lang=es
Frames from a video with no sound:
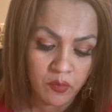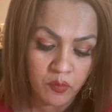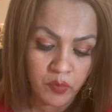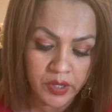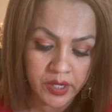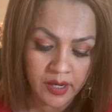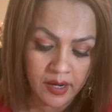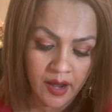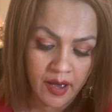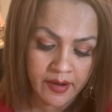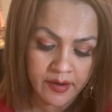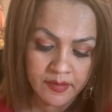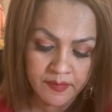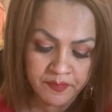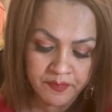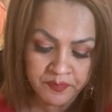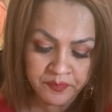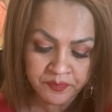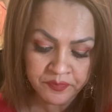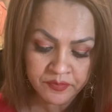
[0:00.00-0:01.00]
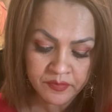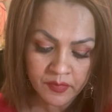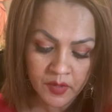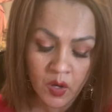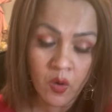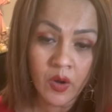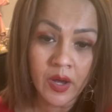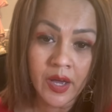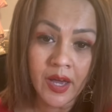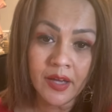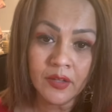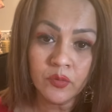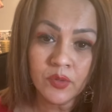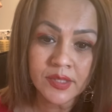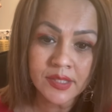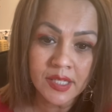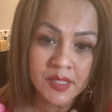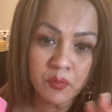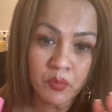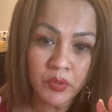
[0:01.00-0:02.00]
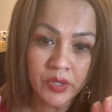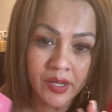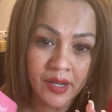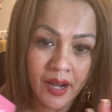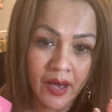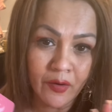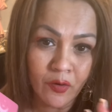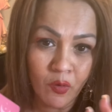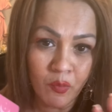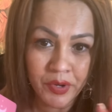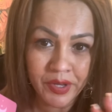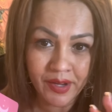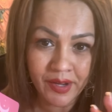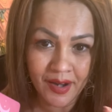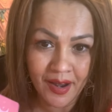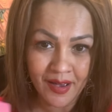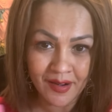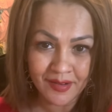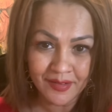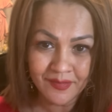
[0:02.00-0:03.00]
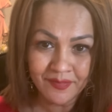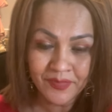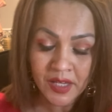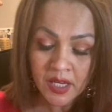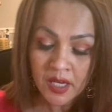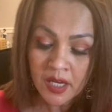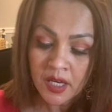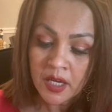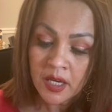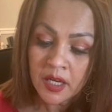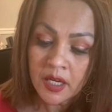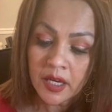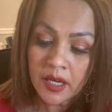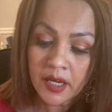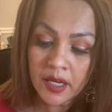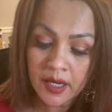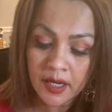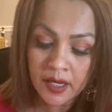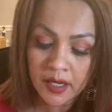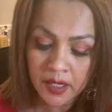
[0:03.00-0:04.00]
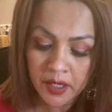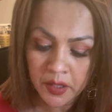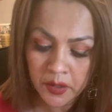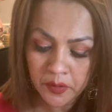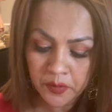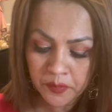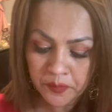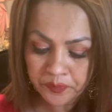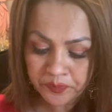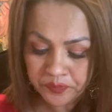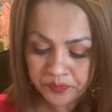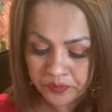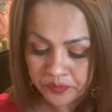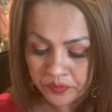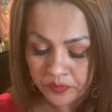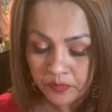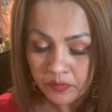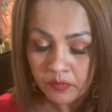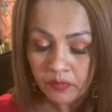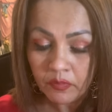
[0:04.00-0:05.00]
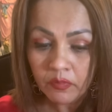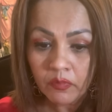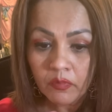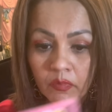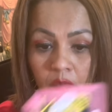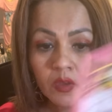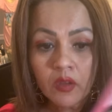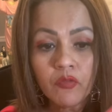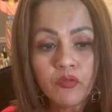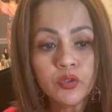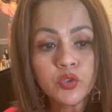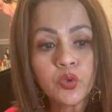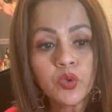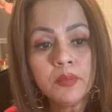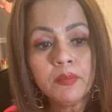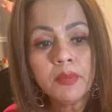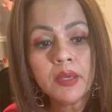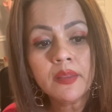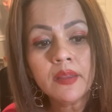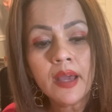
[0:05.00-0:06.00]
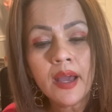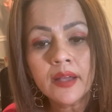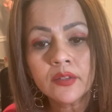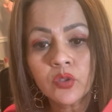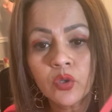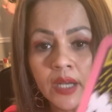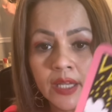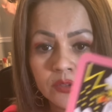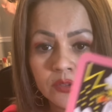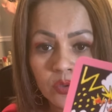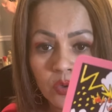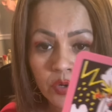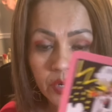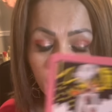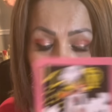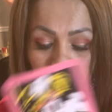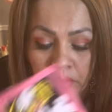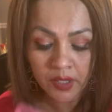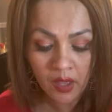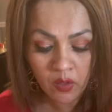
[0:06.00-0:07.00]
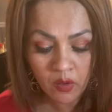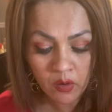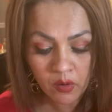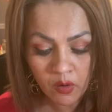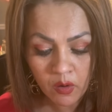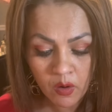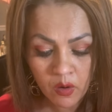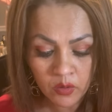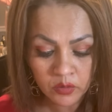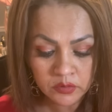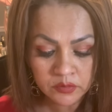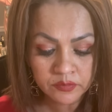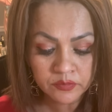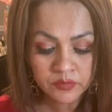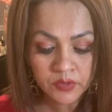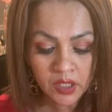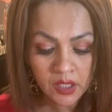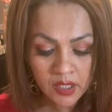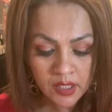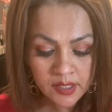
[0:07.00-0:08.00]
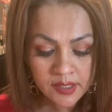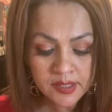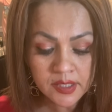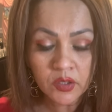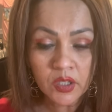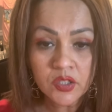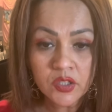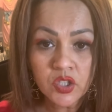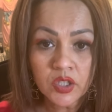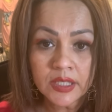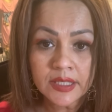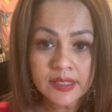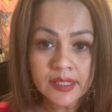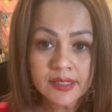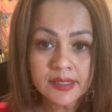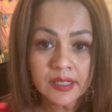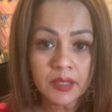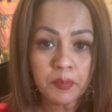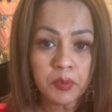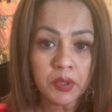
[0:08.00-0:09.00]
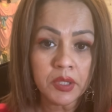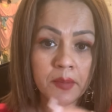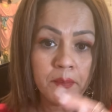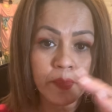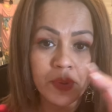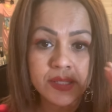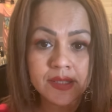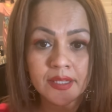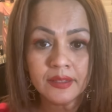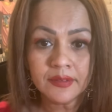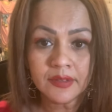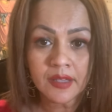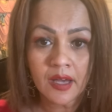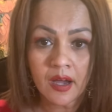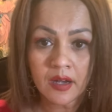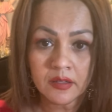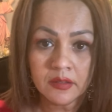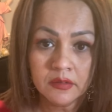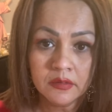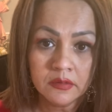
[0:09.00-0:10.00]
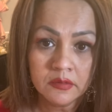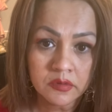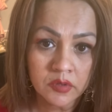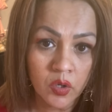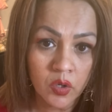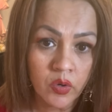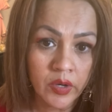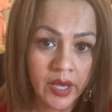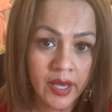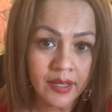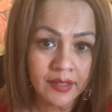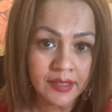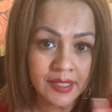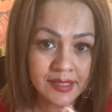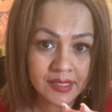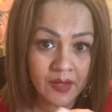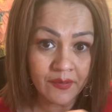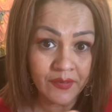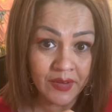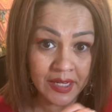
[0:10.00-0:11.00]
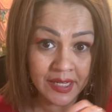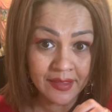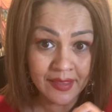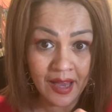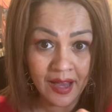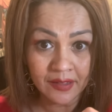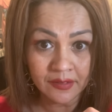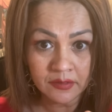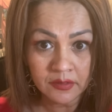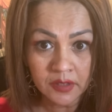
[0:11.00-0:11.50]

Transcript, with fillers: muy clara. ¿Ok? No estás muy claro o muy clara. Eh, futuro inmediato, la torre. Cuidado con situaciones que se te pueden presentar. ¿Ok? Inestabilidad